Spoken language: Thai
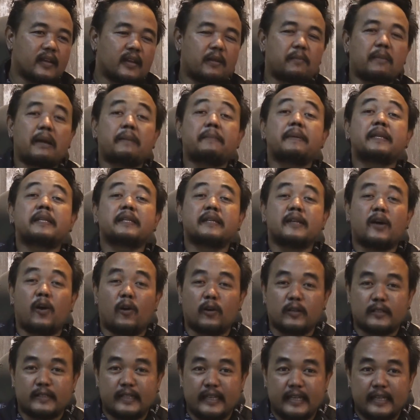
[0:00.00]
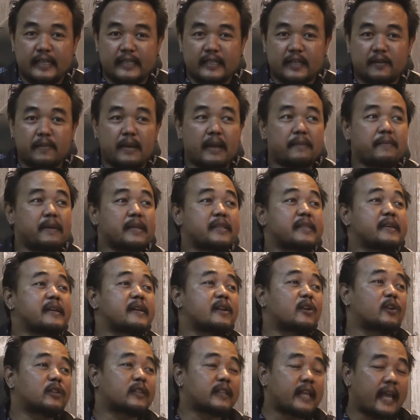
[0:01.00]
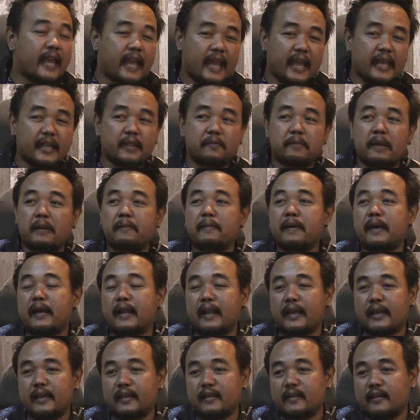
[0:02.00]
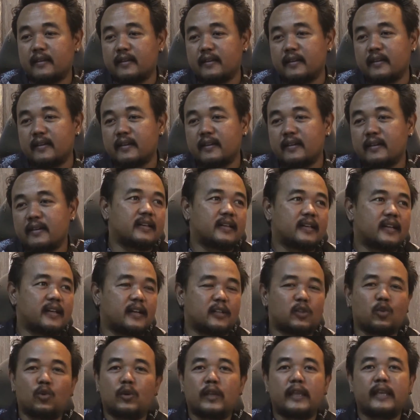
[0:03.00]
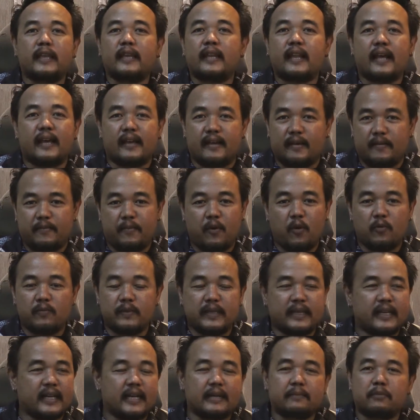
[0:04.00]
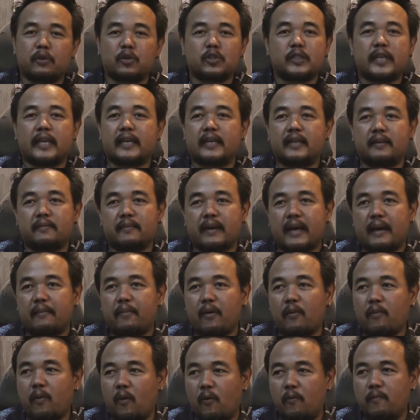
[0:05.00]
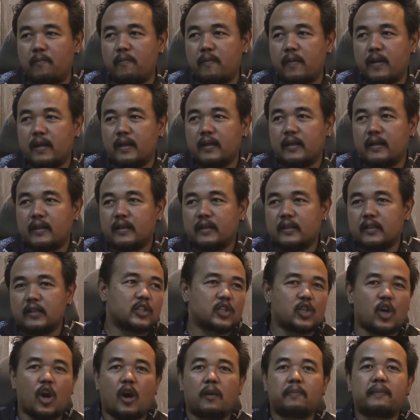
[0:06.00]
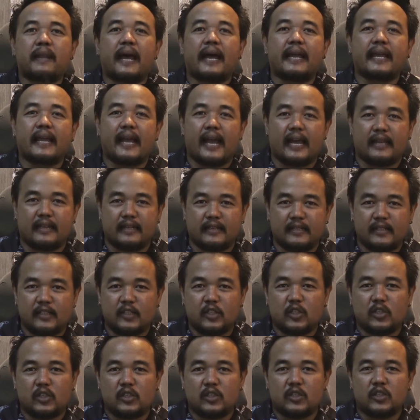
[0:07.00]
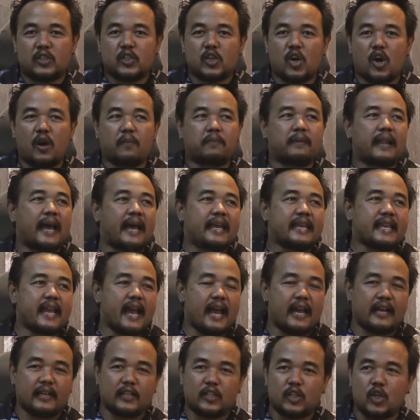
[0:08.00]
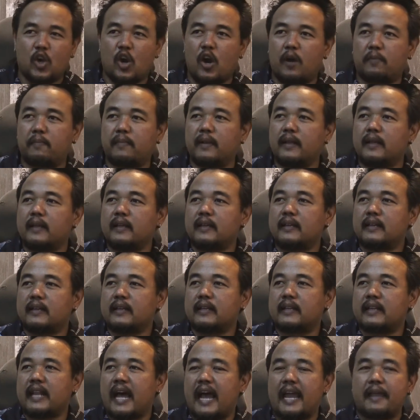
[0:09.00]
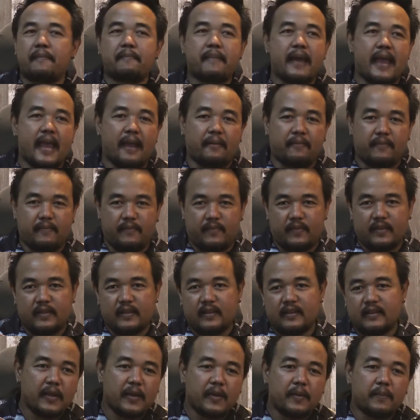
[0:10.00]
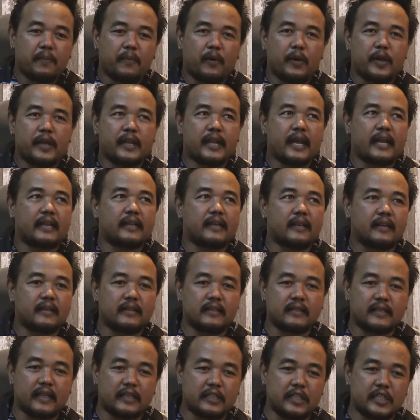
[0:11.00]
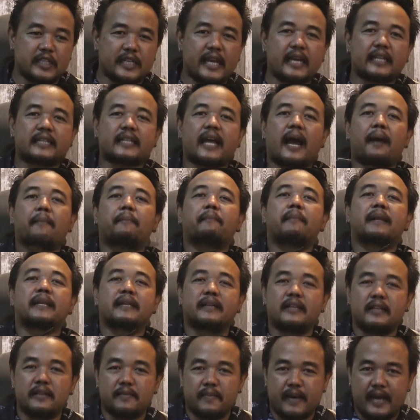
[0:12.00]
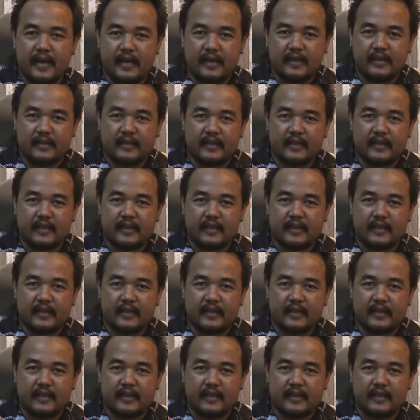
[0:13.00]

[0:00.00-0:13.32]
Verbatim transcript: ทำไมไม่ซื้อของจริง ทำไมไม่ซื้อรถแท้ทำไมไม่อะไรก็ตรงนี้แหละผมถึงเกิดโปรเจกต์ขึ้นมาเพราะผมชอบหลายคัน ชอบหลายอย่าง ชอบหลายแบบ เพราะฉะนั้นก็คือตัดสินใจทำมันขึ้นมา